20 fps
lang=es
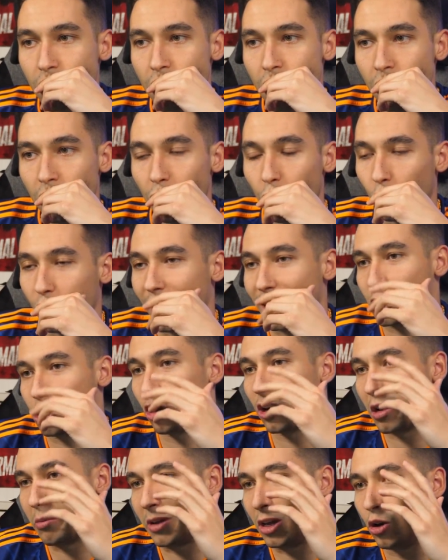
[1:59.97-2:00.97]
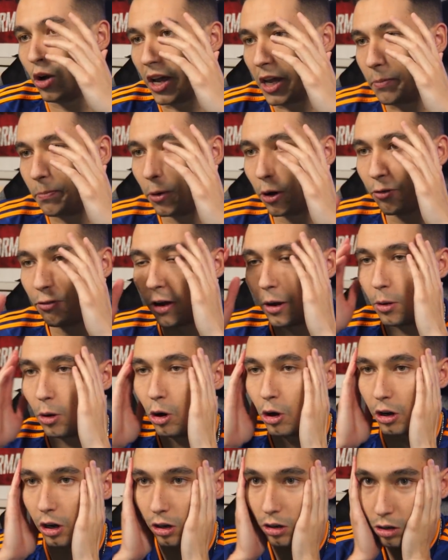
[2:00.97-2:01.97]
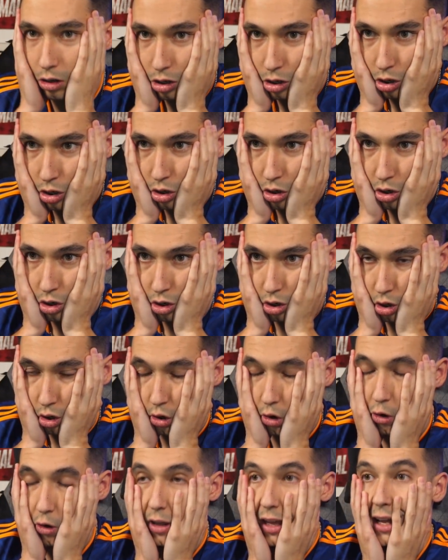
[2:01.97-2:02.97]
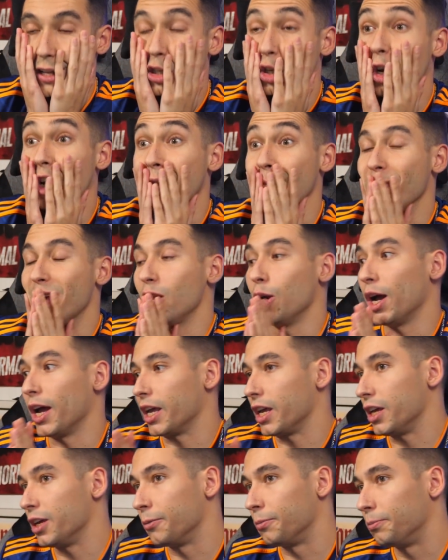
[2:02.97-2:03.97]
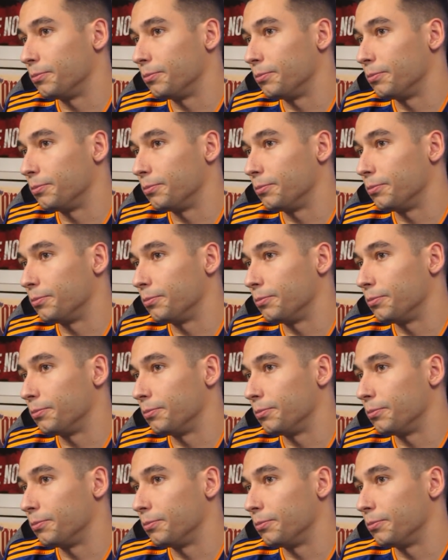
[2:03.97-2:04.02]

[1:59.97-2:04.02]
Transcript: Lo que ha hecho Remiro ahí, por favor. Lo que ha hecho Remiro ahí.